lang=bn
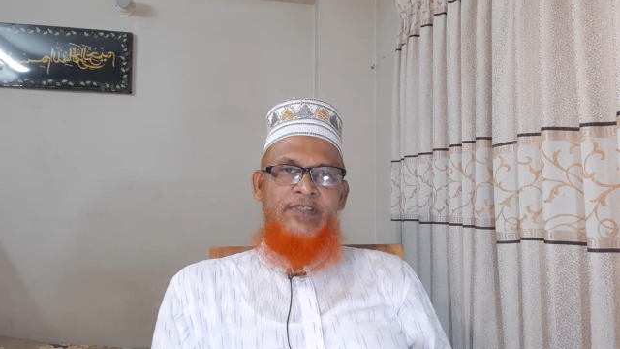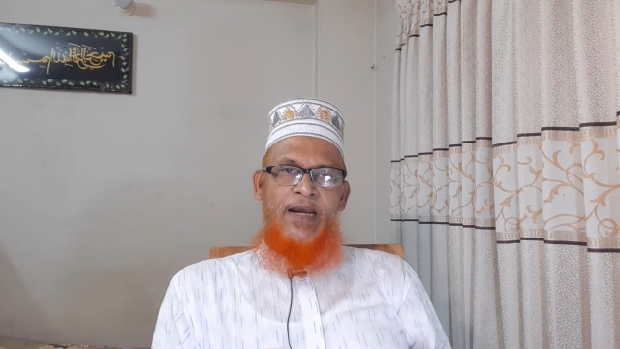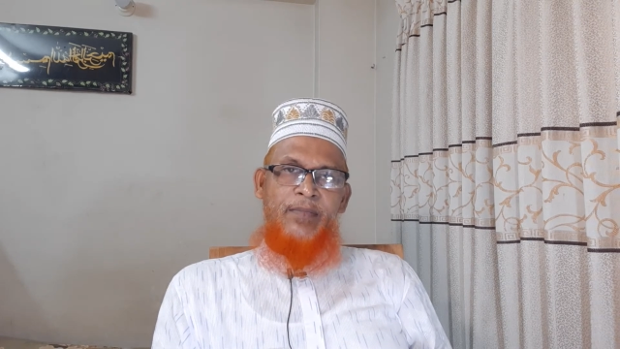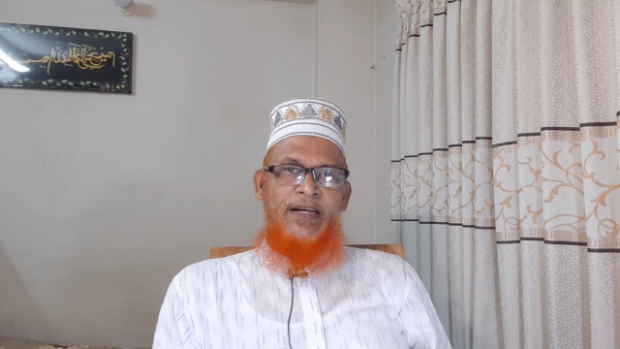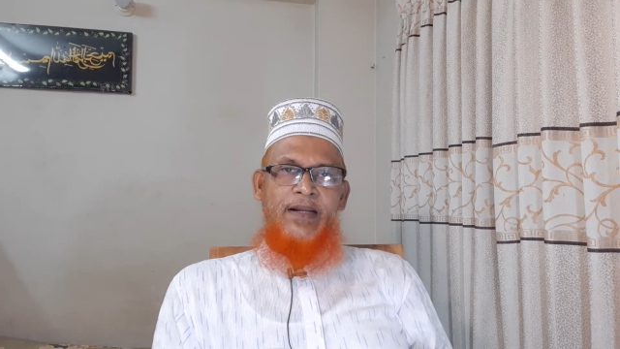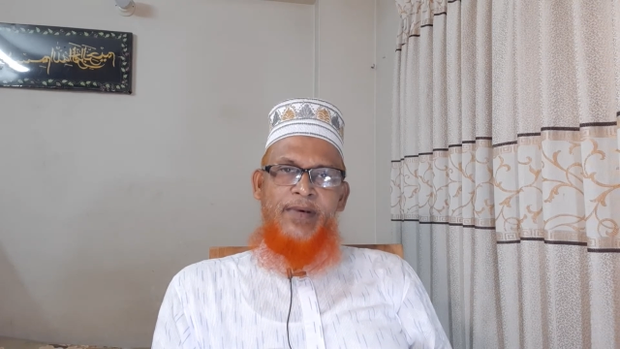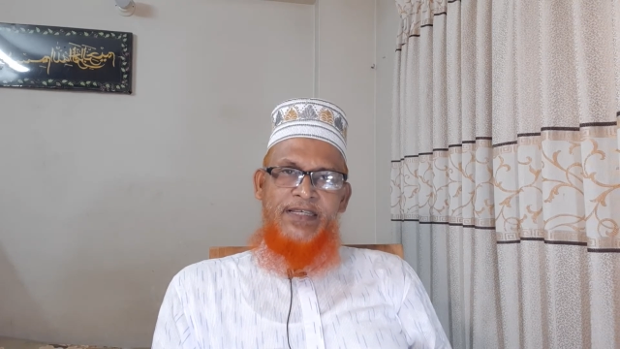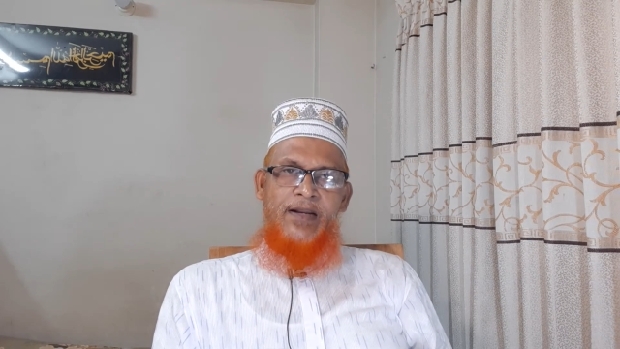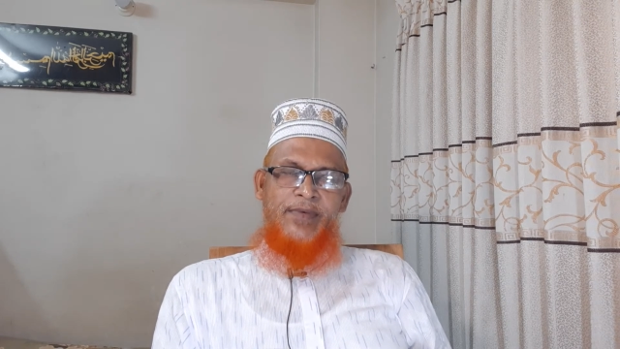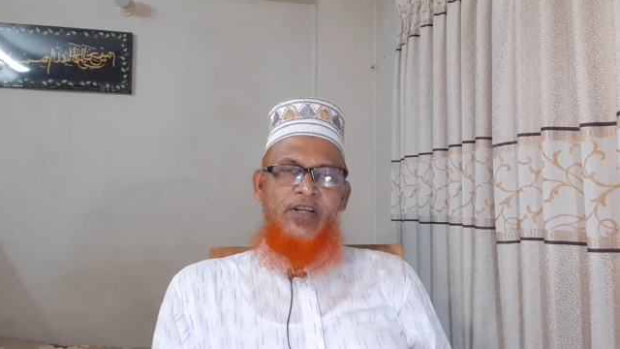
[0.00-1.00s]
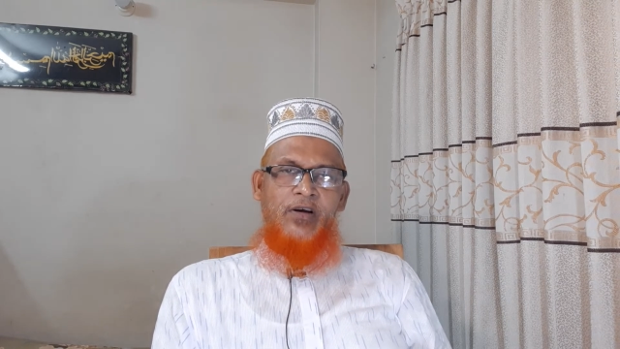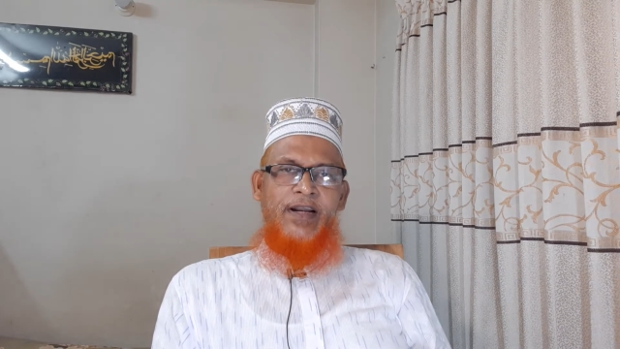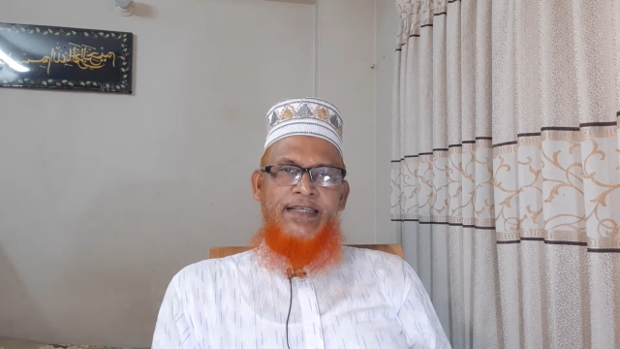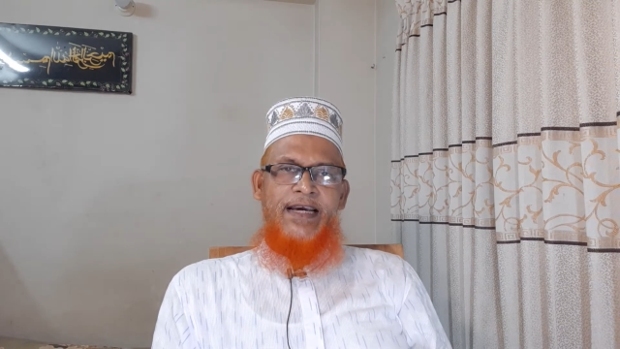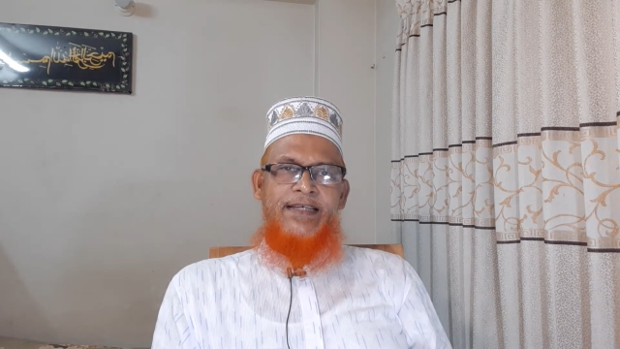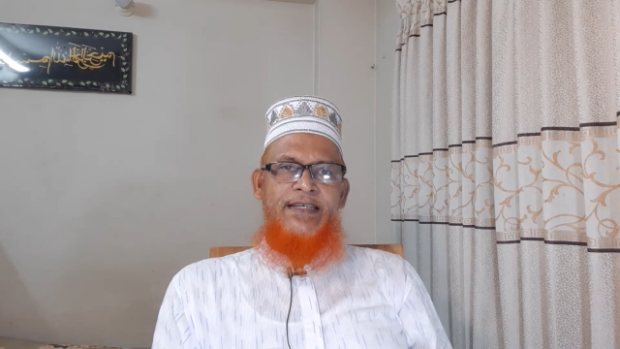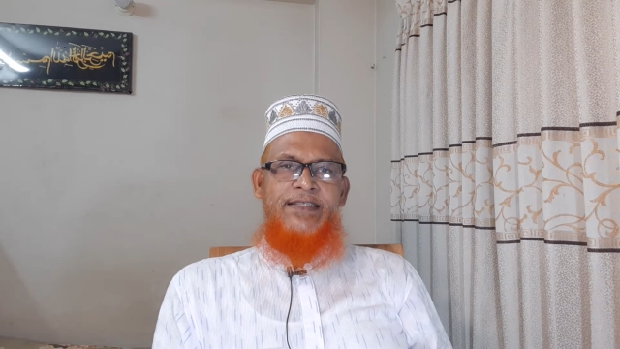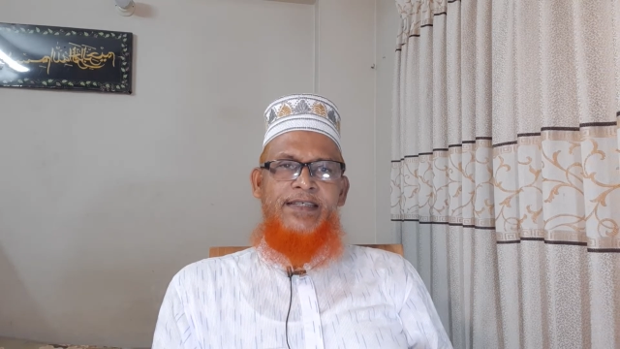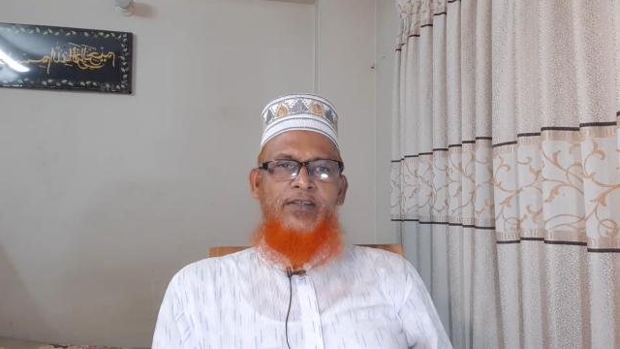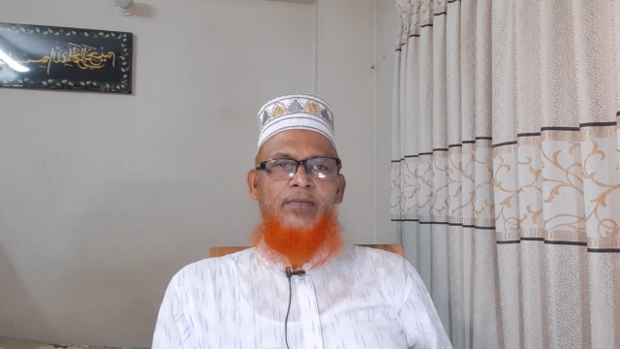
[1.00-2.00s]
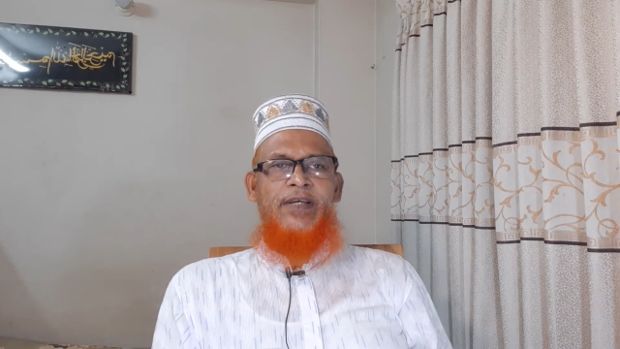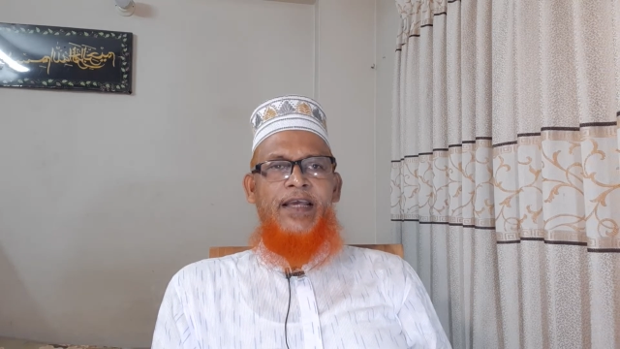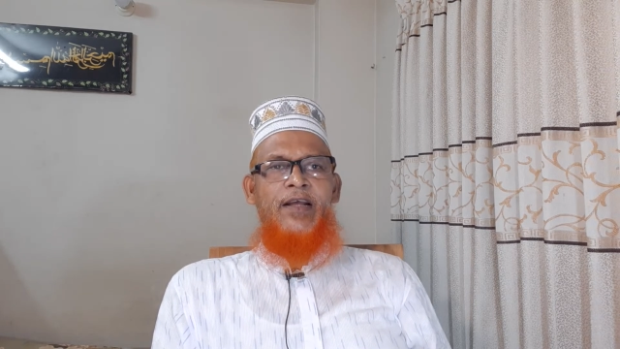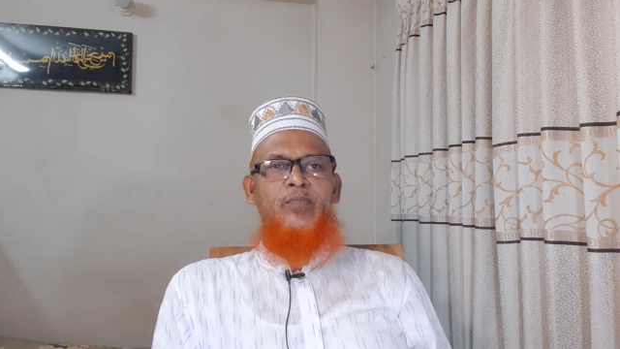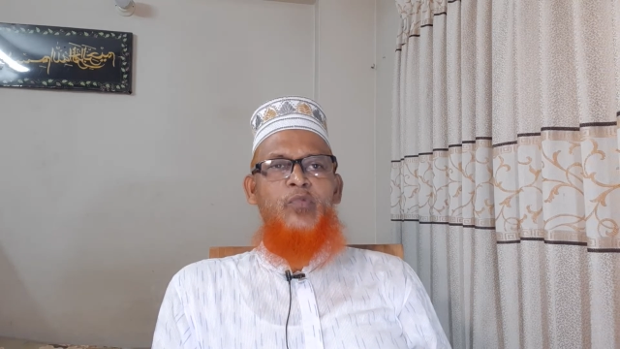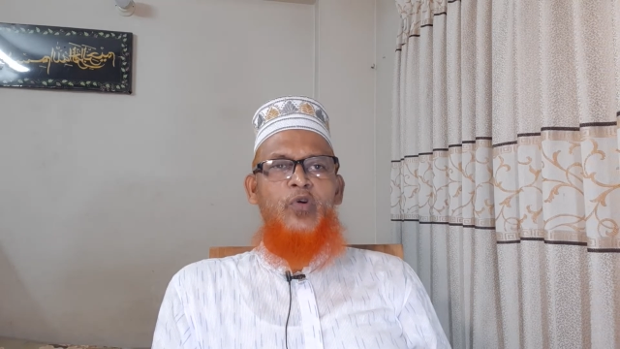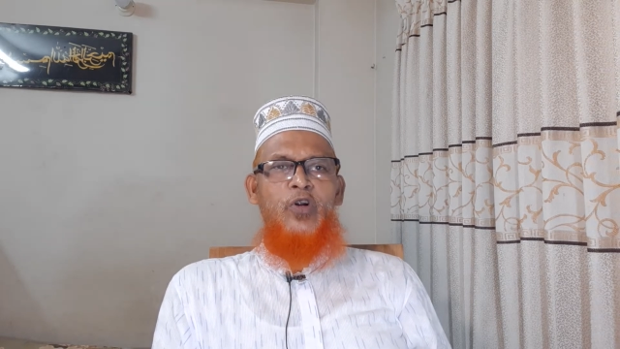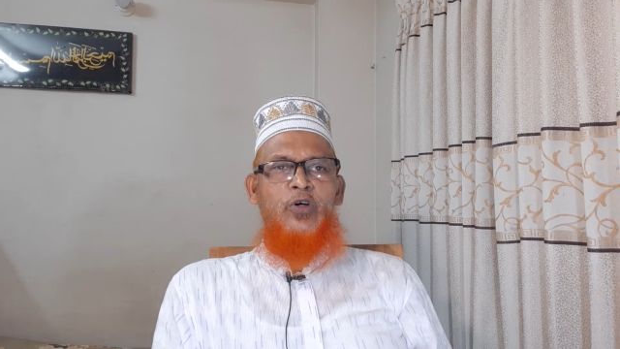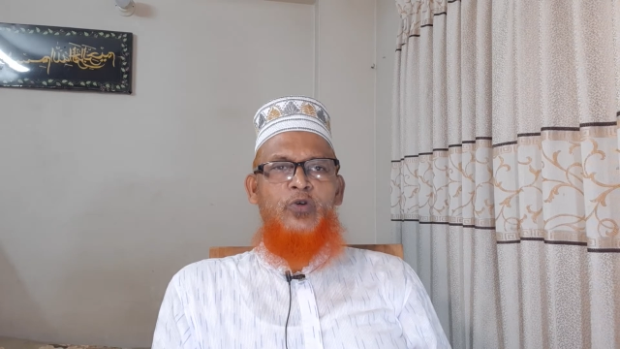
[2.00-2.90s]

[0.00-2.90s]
চামড়াটা বাজারে বিক্রয় করা যায়জ আছে তবে এর মূল্য